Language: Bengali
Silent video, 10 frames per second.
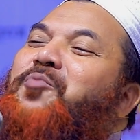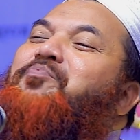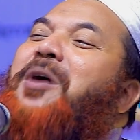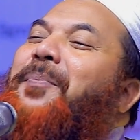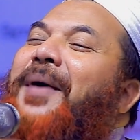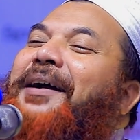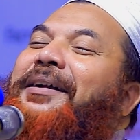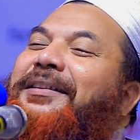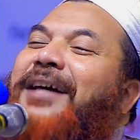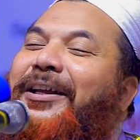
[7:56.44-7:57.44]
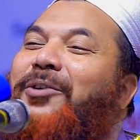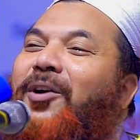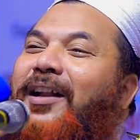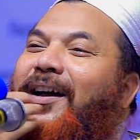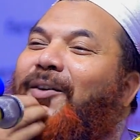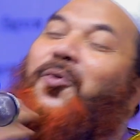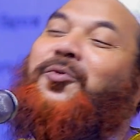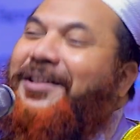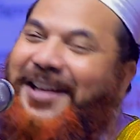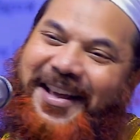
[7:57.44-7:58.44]
জুব্বা পাগড়ি দাড়িওয়ালা
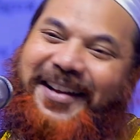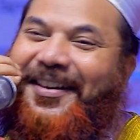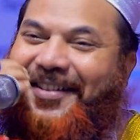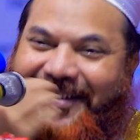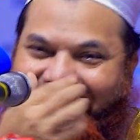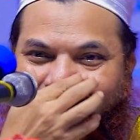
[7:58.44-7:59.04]
লোকটা দাঁড়ায় গেছে